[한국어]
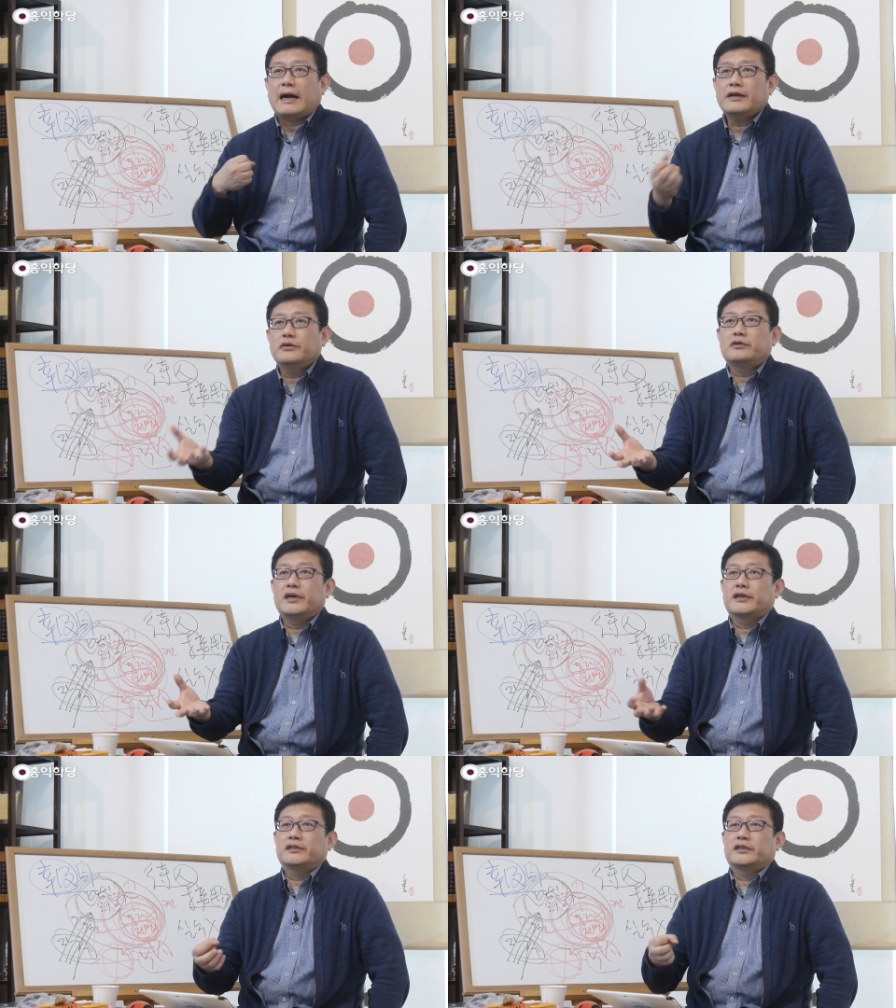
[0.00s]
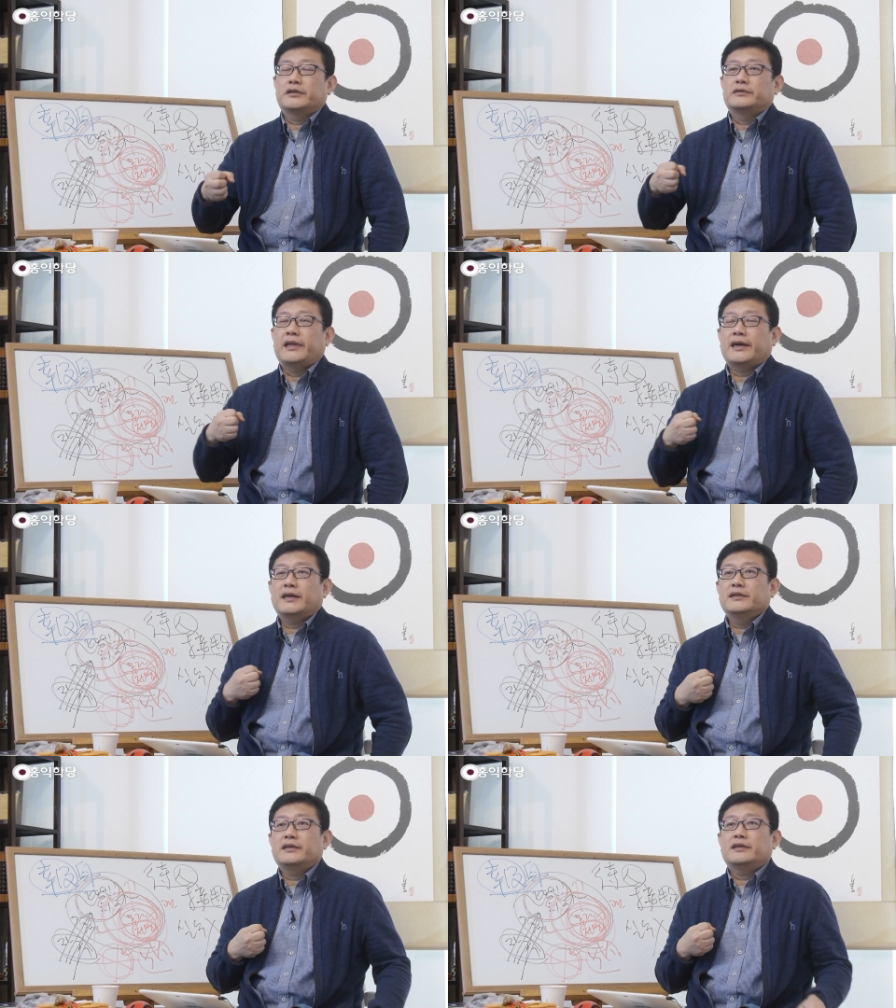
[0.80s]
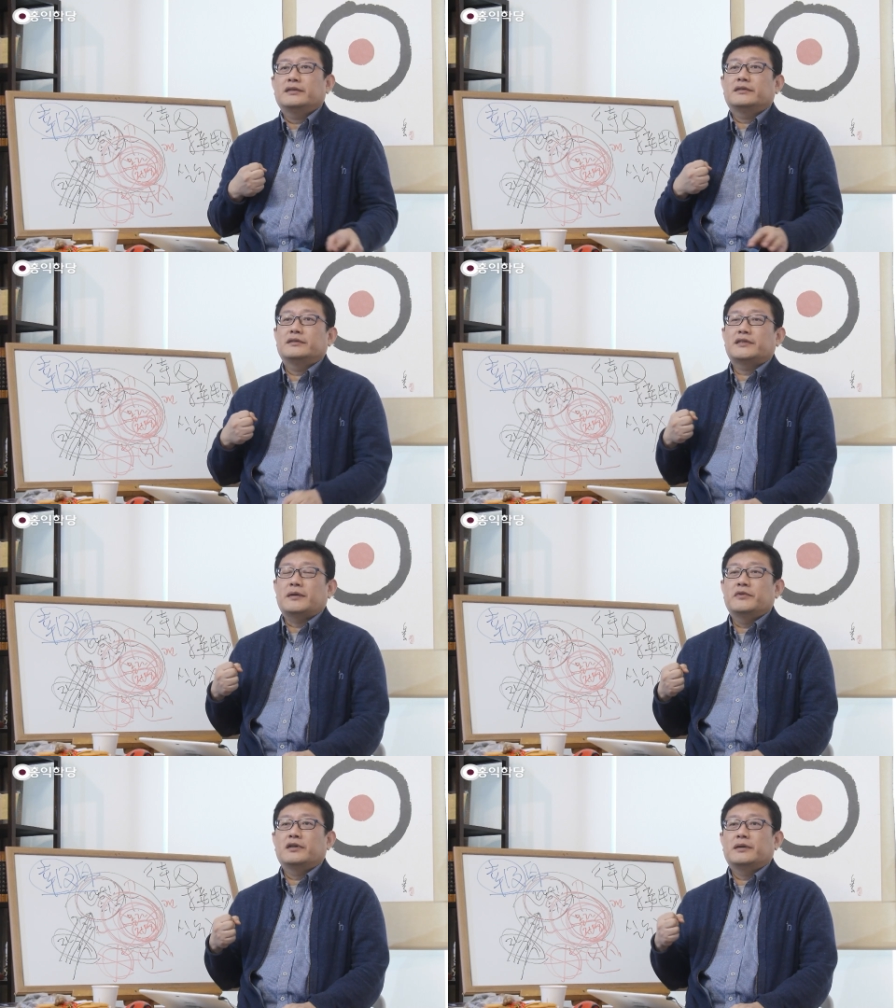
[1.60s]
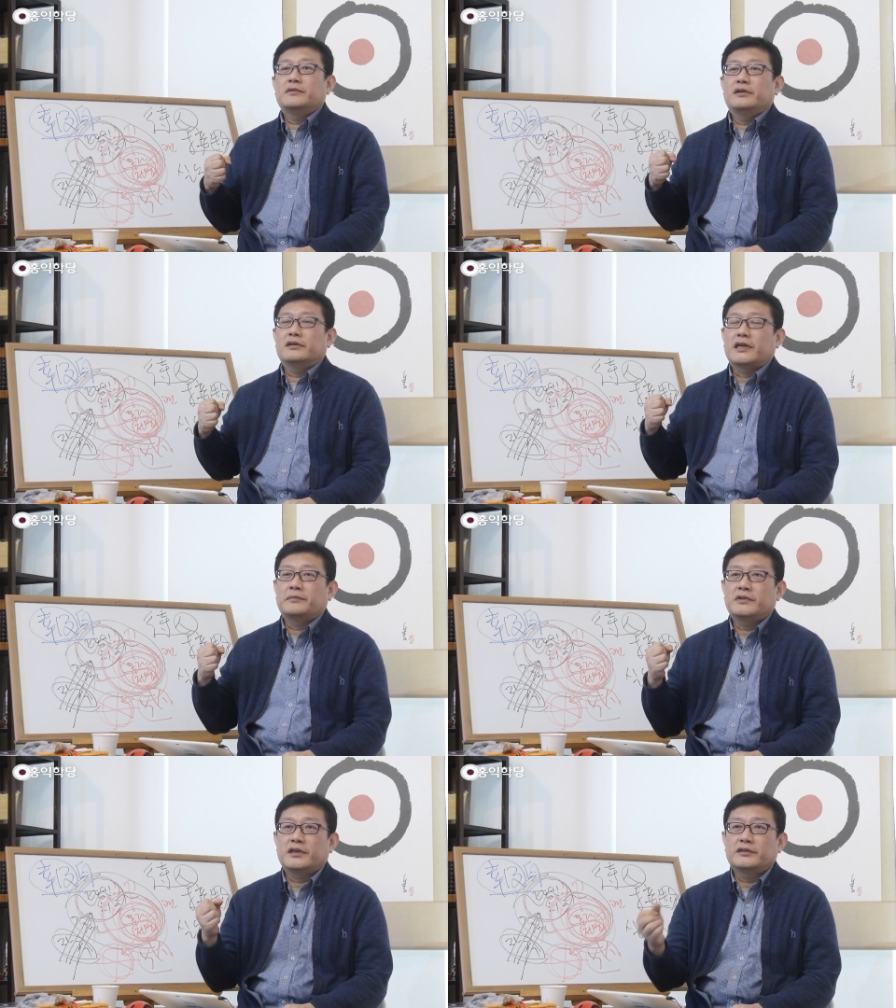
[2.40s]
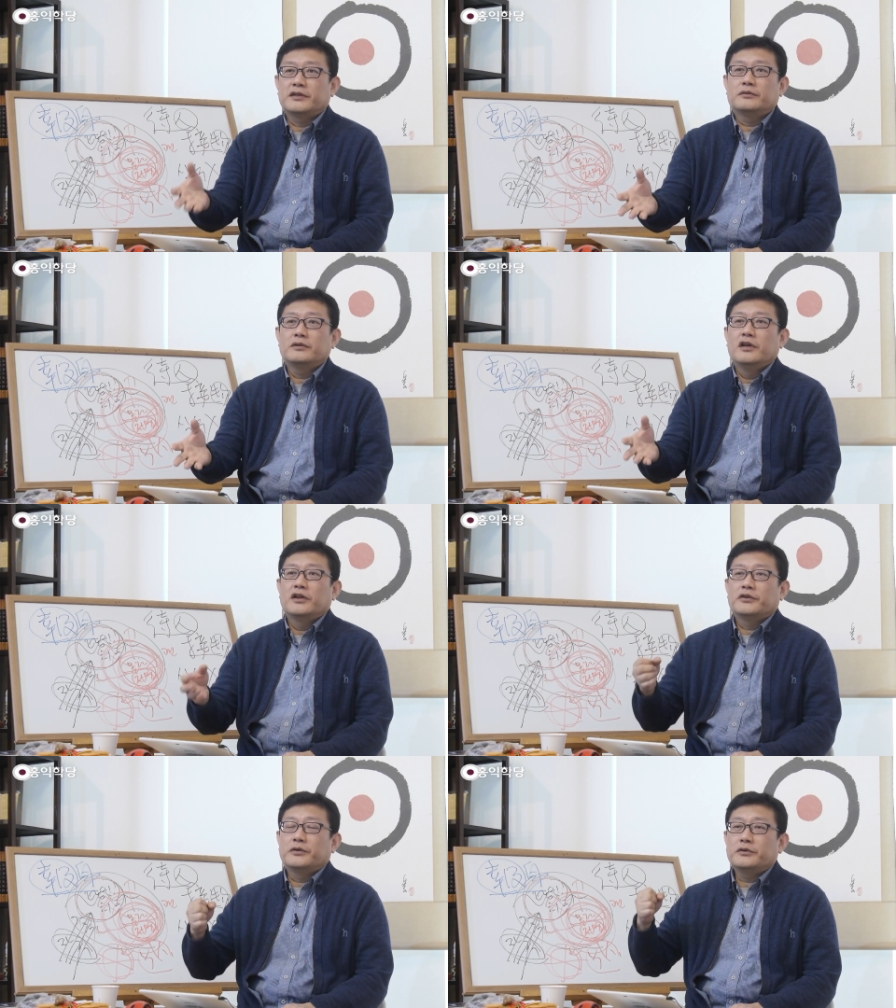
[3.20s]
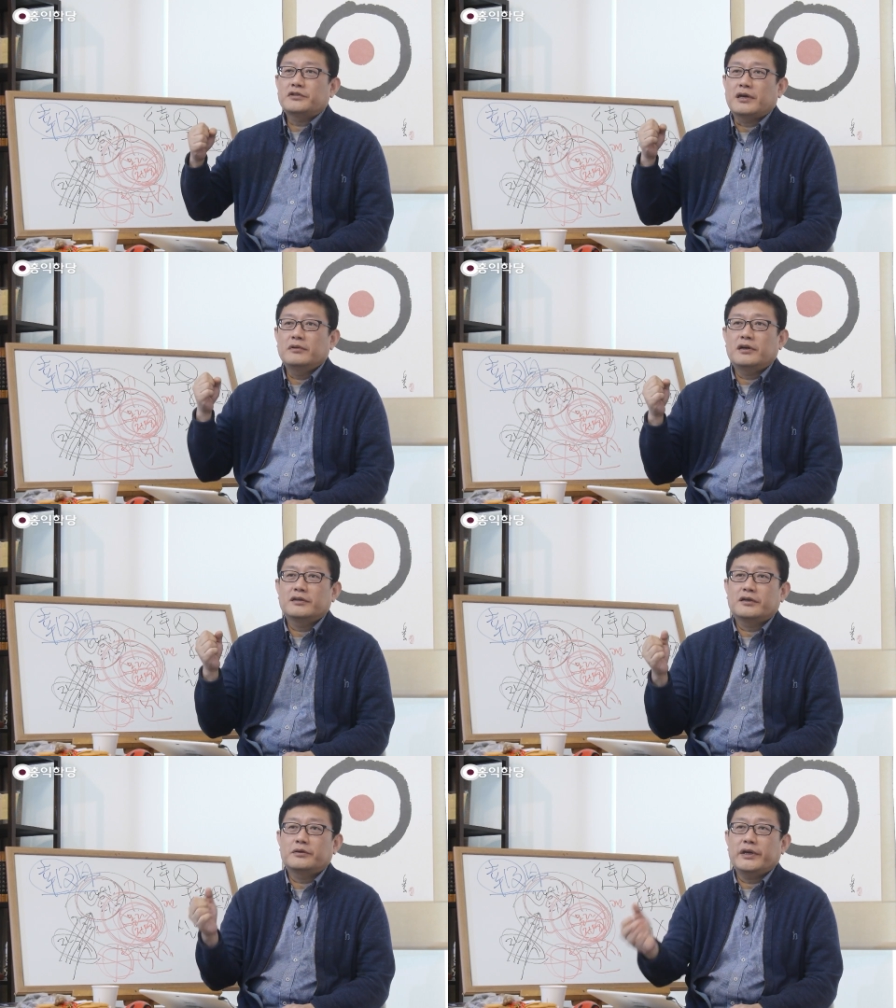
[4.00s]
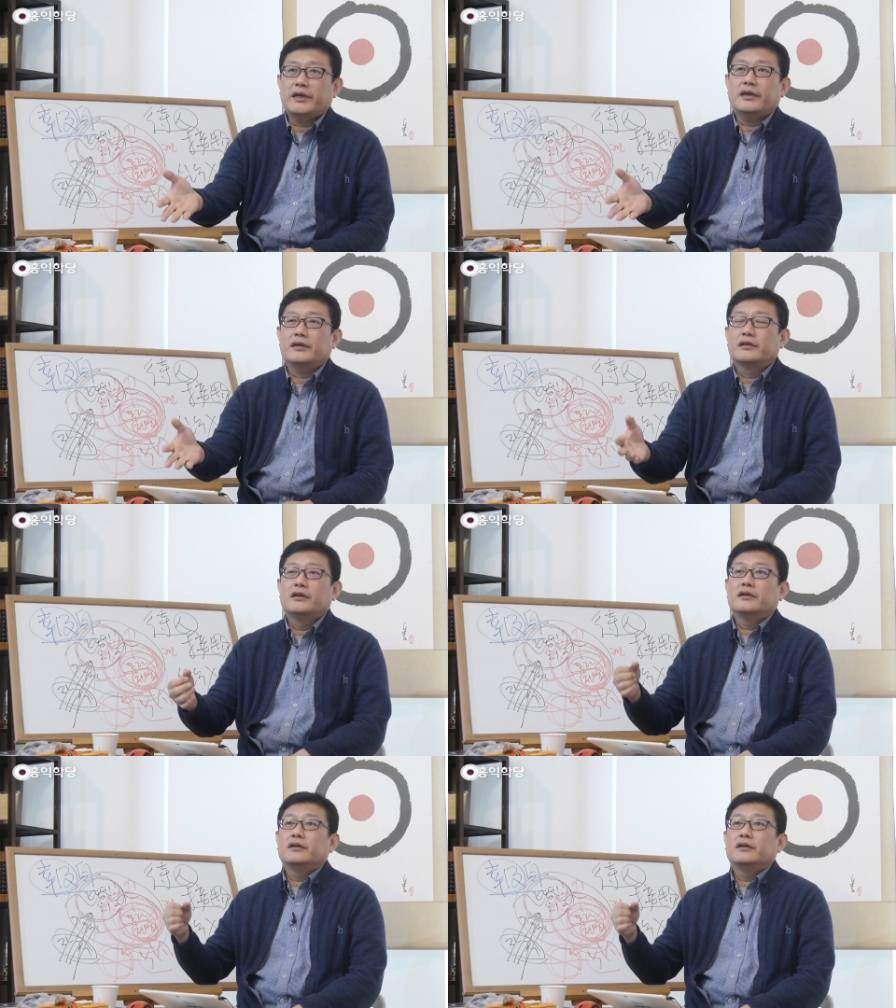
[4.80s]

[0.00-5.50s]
강요를 하게 돼요. 내가 느낀 그 자명함을 남들한테도, 너도 자명하다고 해.